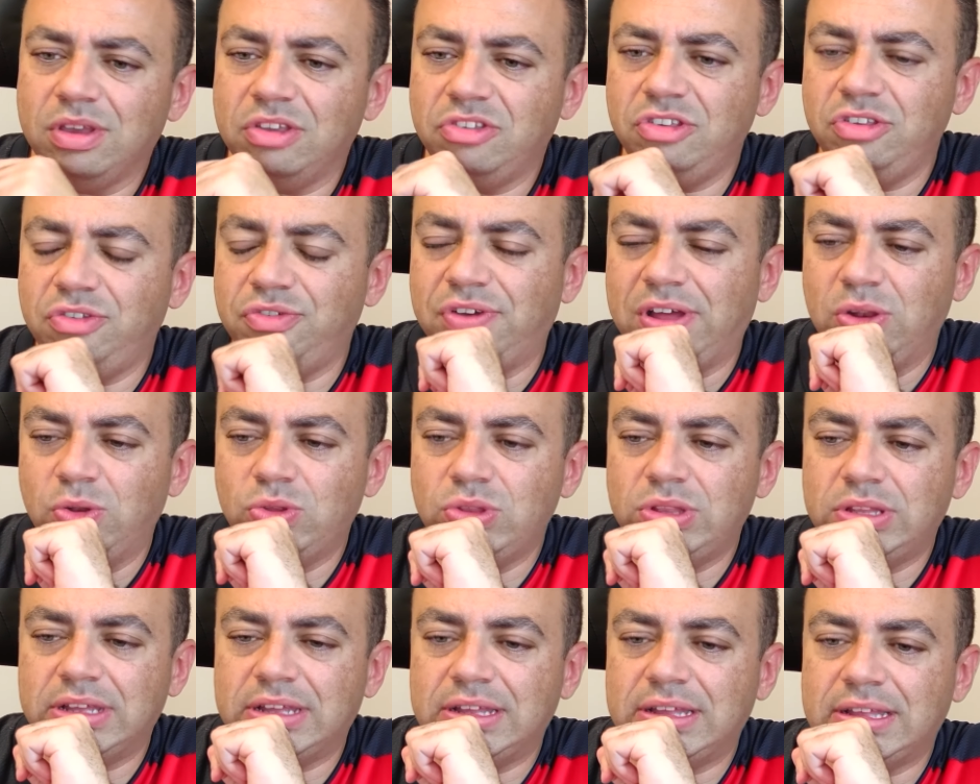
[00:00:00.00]
que a gente
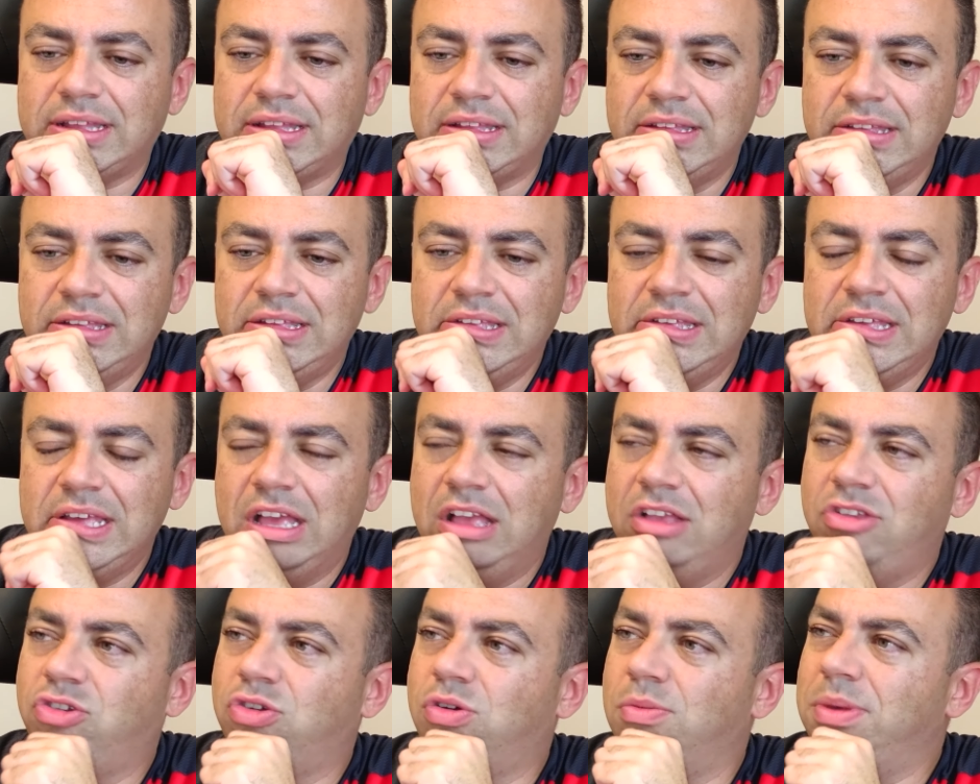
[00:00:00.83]
falou da...
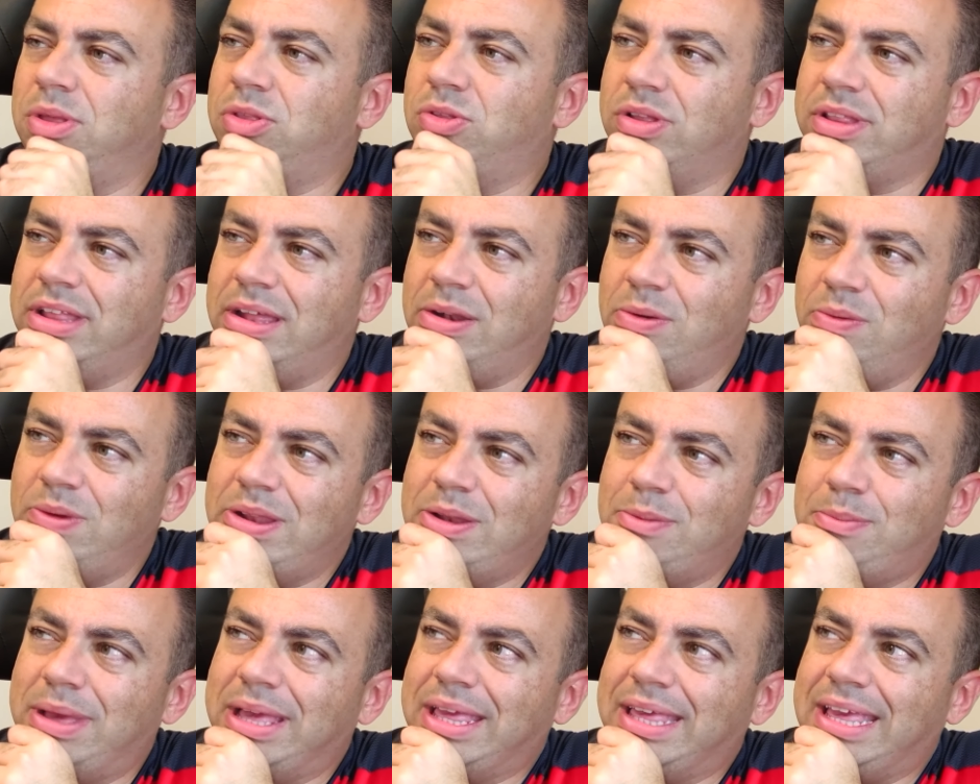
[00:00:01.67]
A gente comentou até no
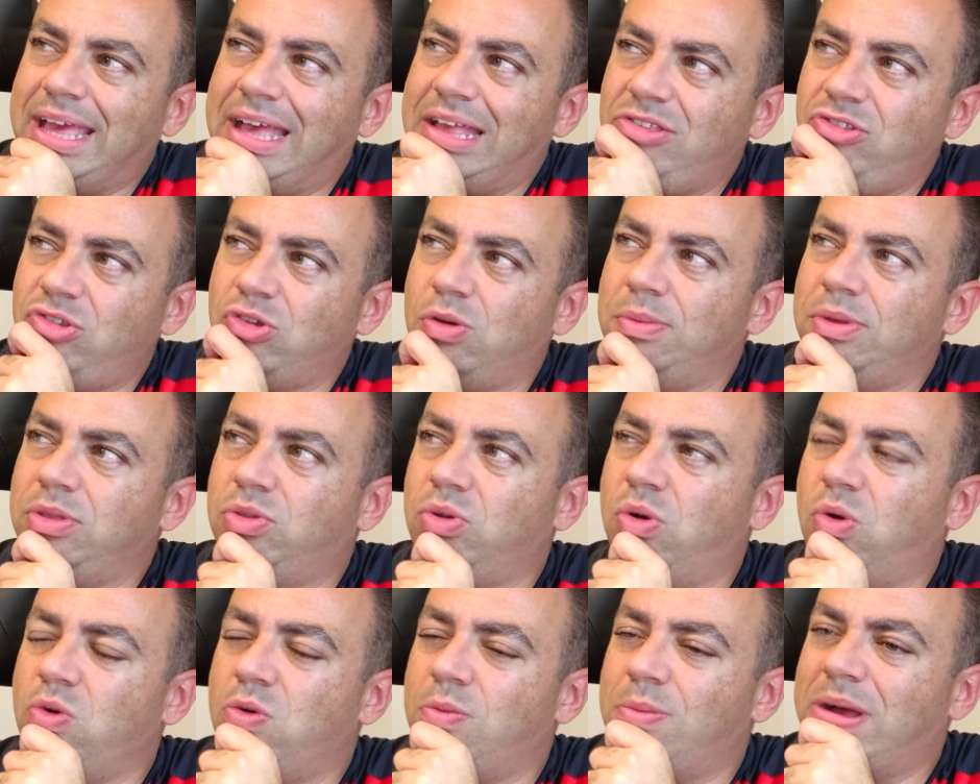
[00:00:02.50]
NBcast,
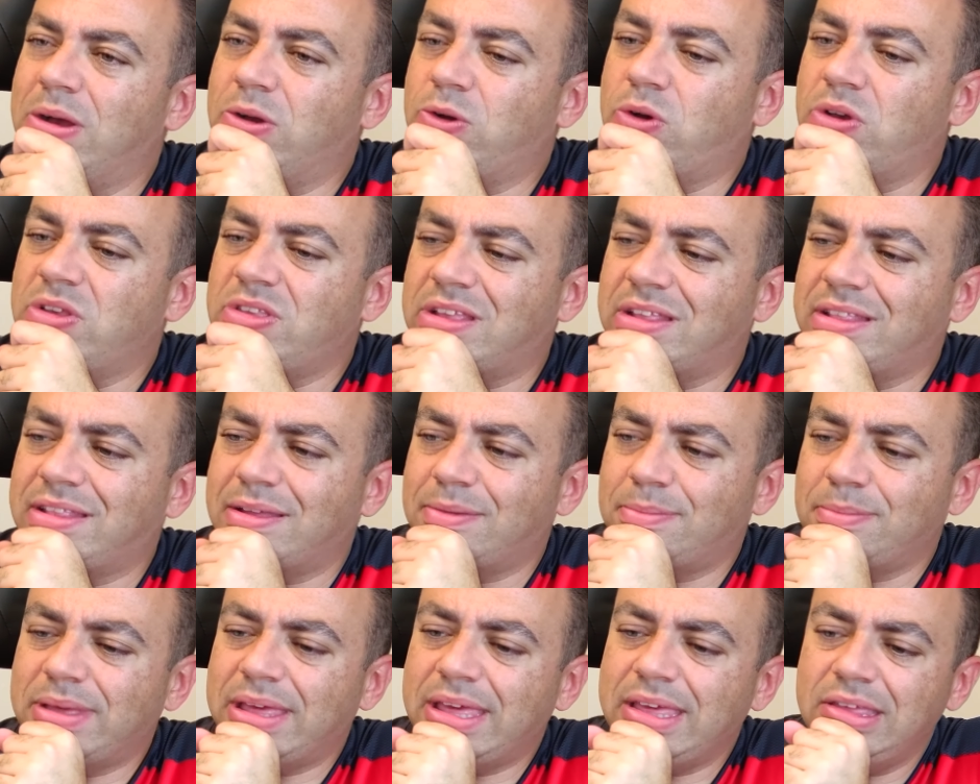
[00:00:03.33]
comentou alguma coisa
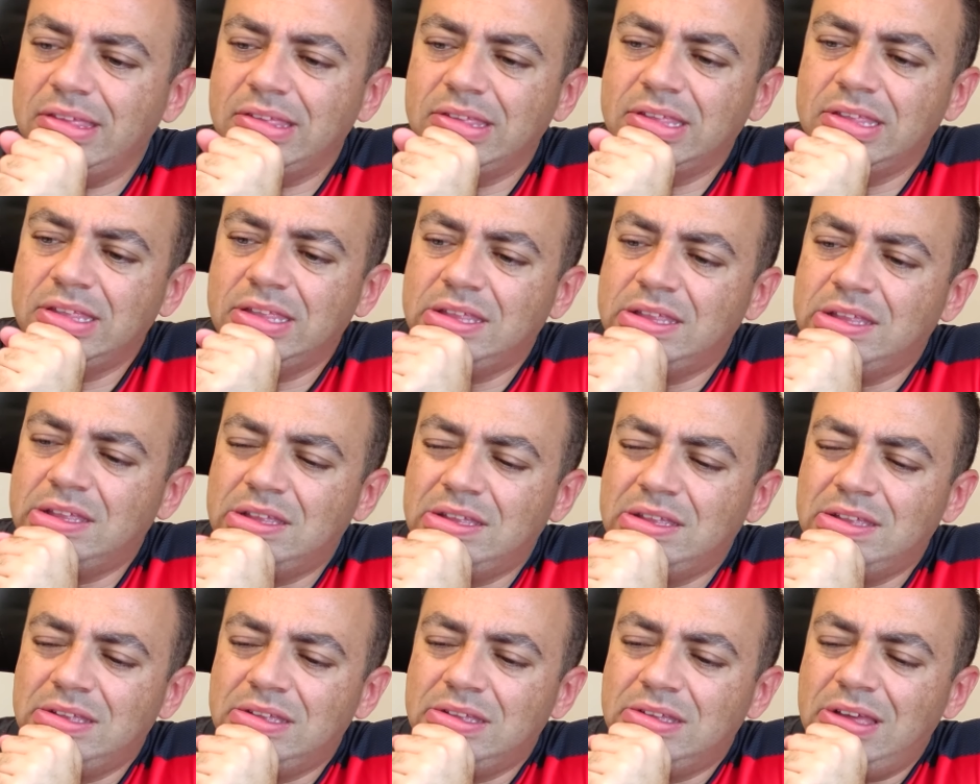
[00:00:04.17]
também.
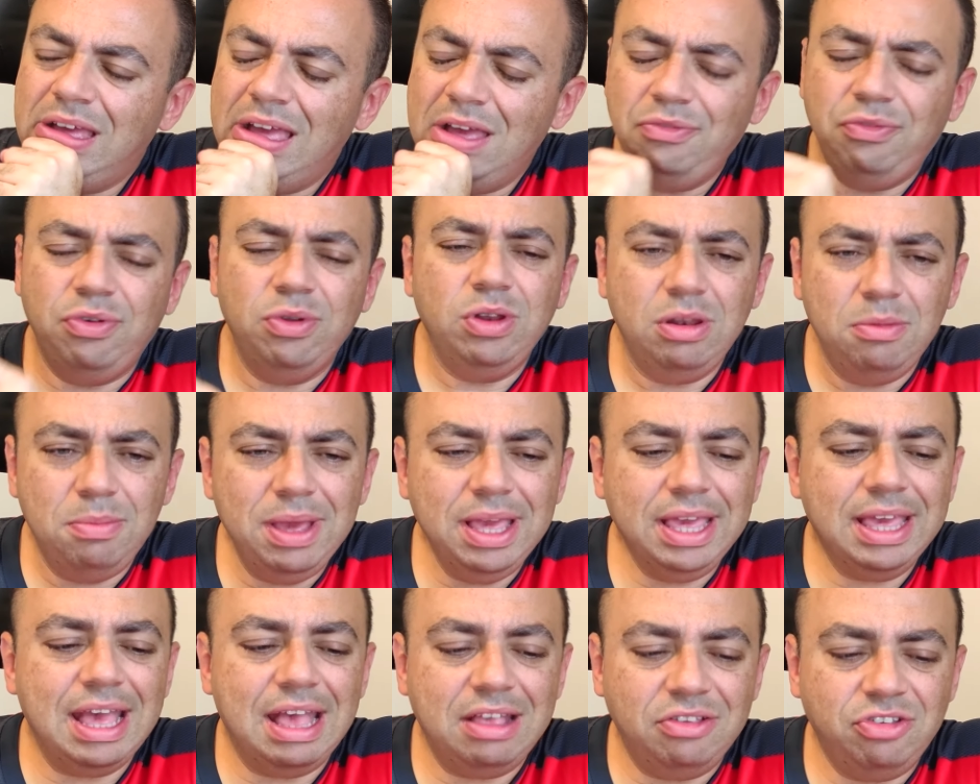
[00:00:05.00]
É, foi no
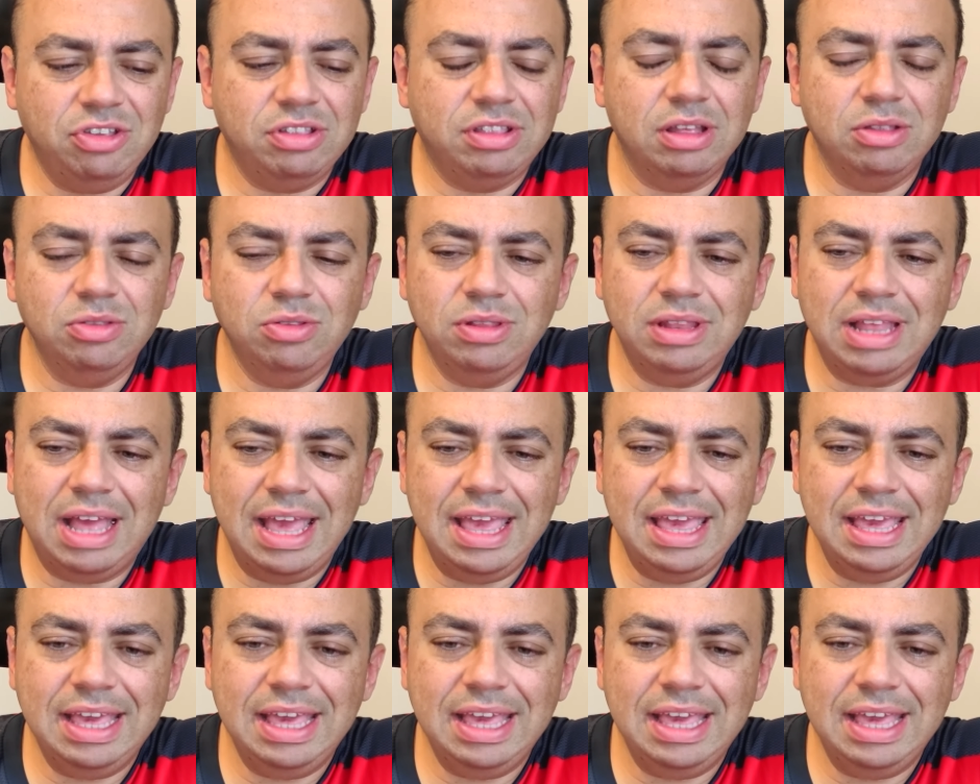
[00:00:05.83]
NBcast, tanto da